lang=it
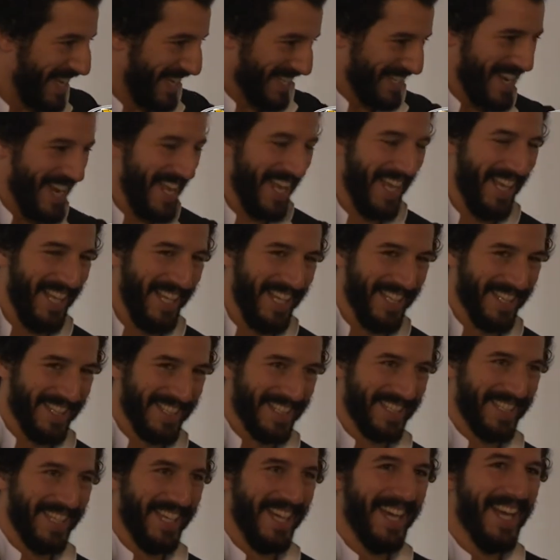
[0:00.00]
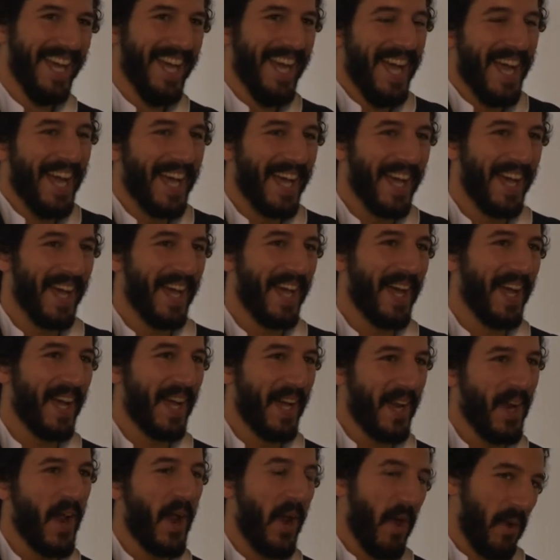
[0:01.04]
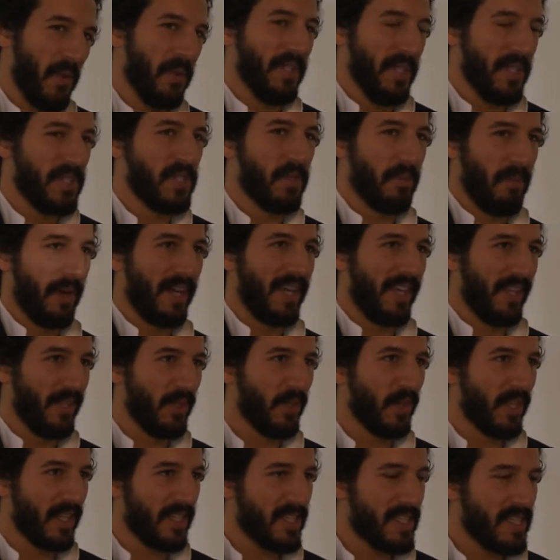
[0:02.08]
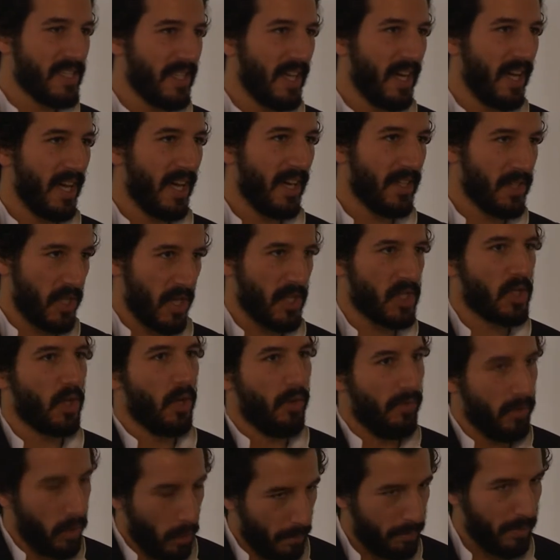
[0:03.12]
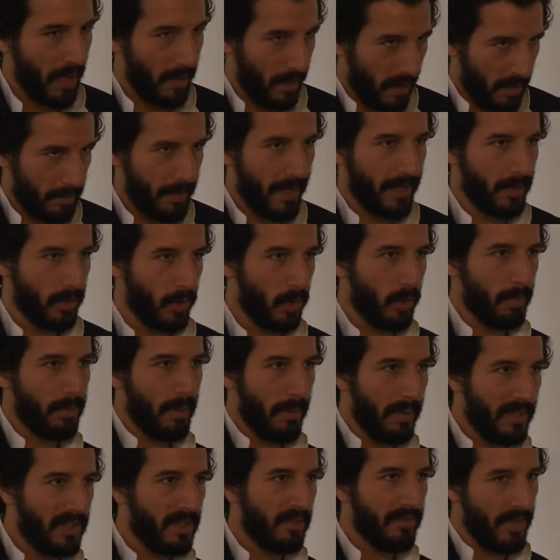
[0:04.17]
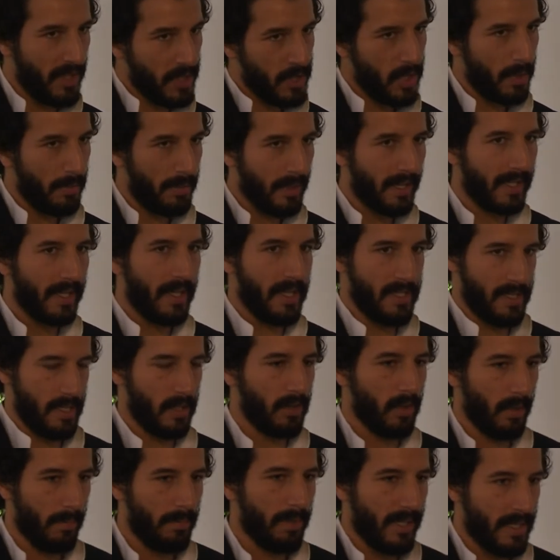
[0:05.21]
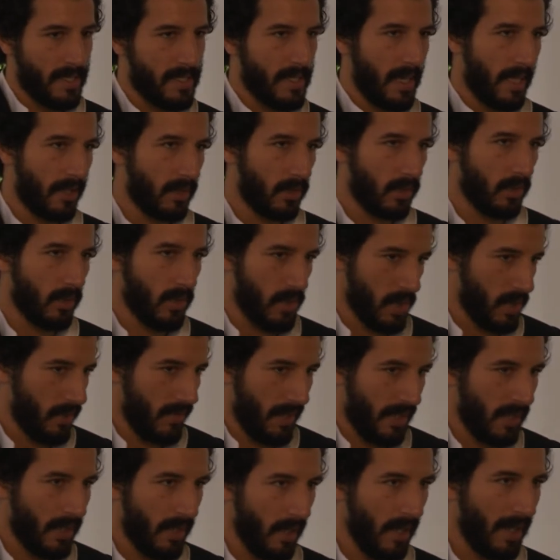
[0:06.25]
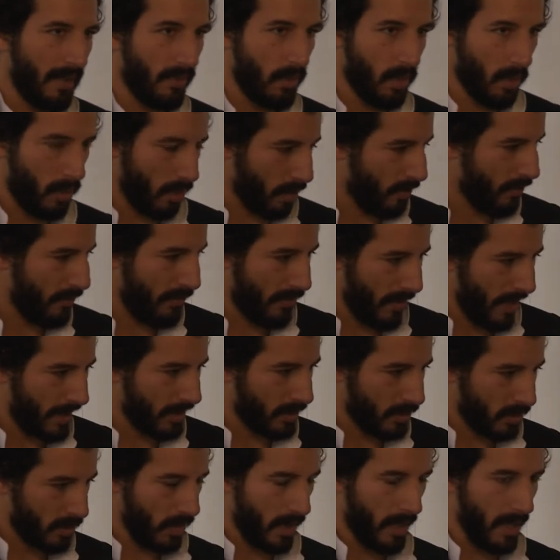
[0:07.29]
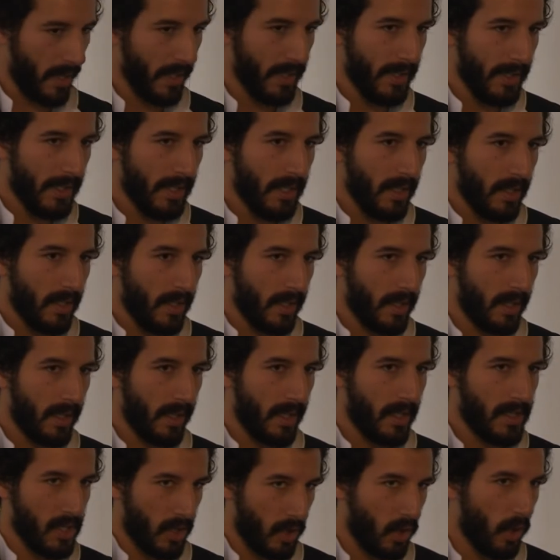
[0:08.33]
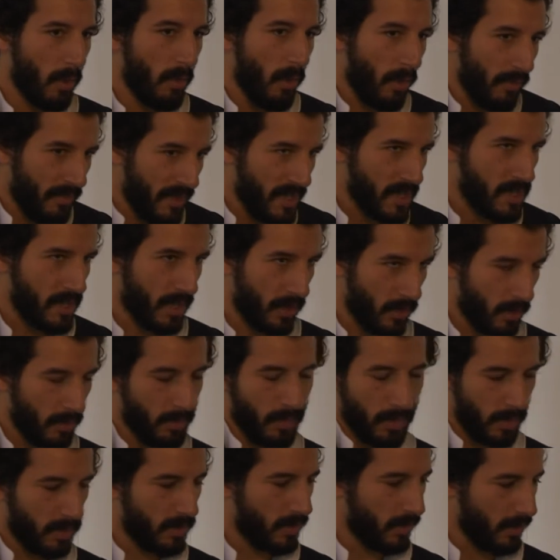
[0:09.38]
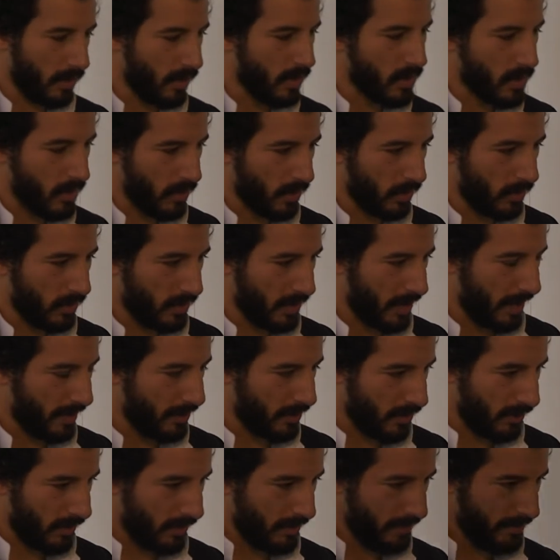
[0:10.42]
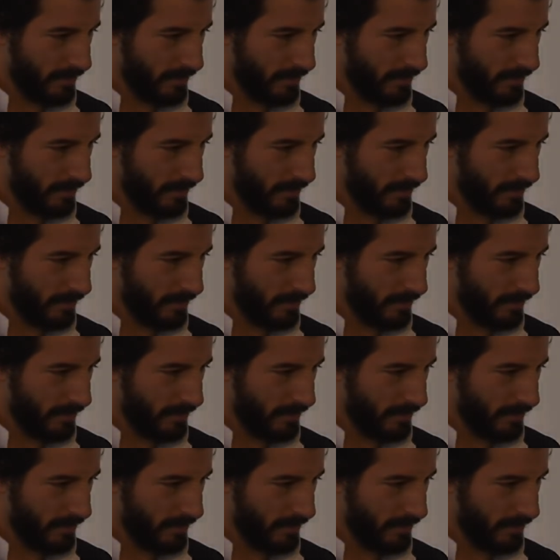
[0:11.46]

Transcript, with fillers: agenti, eh, no no quindi insomma credo che sia, cioè sono ripeto doppiamente felice perché è stato apprezzato, si vede il lavoro che ho fatto e siccome ho investito molto sono contento.